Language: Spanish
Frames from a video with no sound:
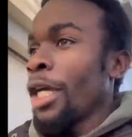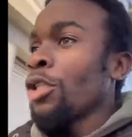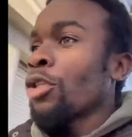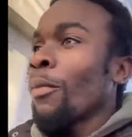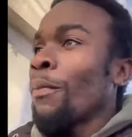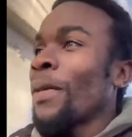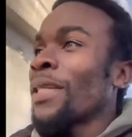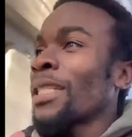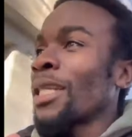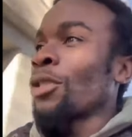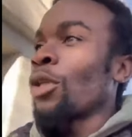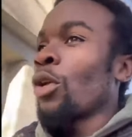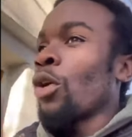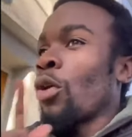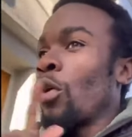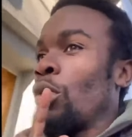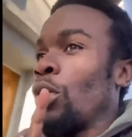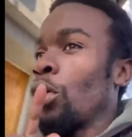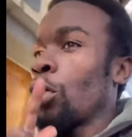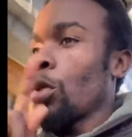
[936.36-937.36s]
¿eso pasa solo
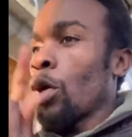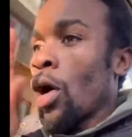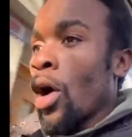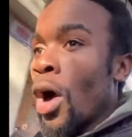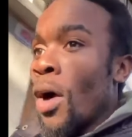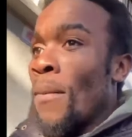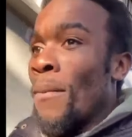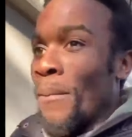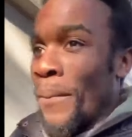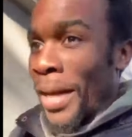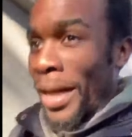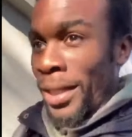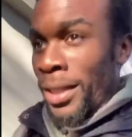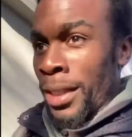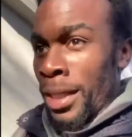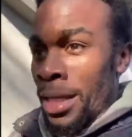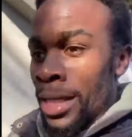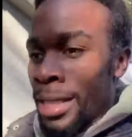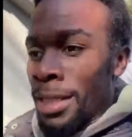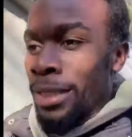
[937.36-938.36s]
con los hombres?